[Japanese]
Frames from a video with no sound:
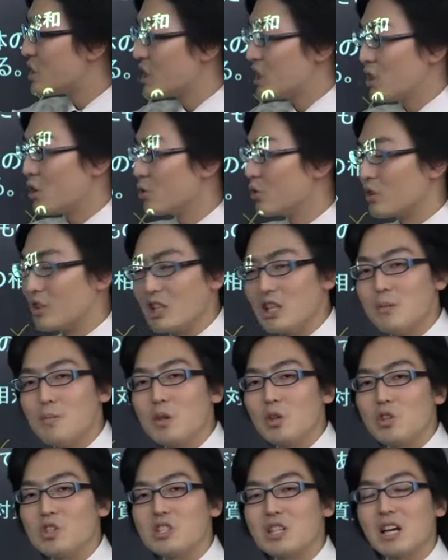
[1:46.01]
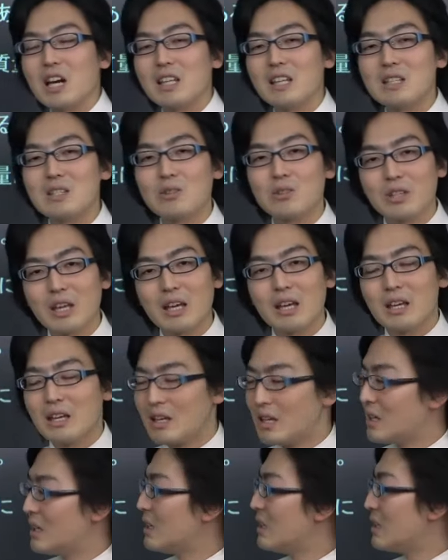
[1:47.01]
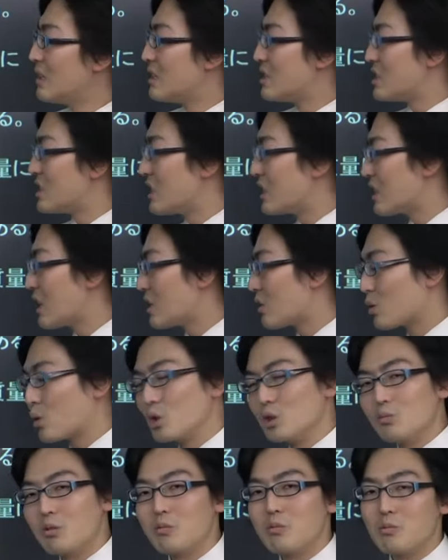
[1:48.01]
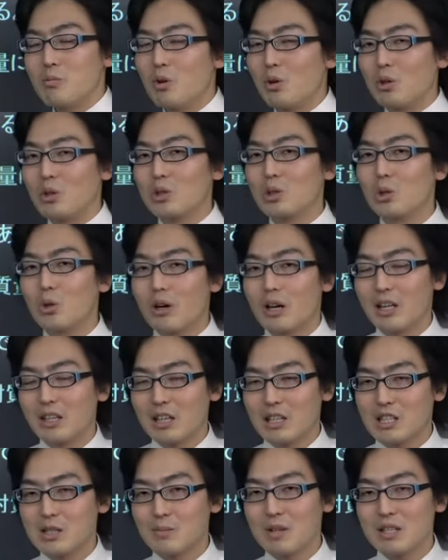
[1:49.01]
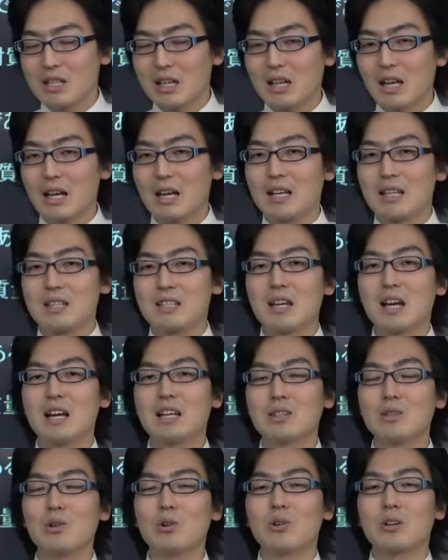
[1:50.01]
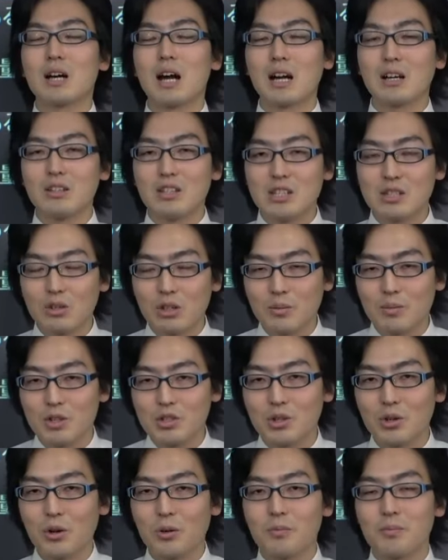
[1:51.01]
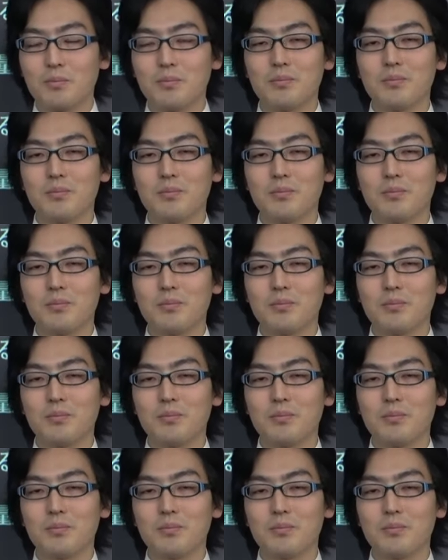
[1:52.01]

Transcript: 式量の意味の違いですよね。しっかりとこの部分も問われたりしますから、ちゃんと確認しておきましょ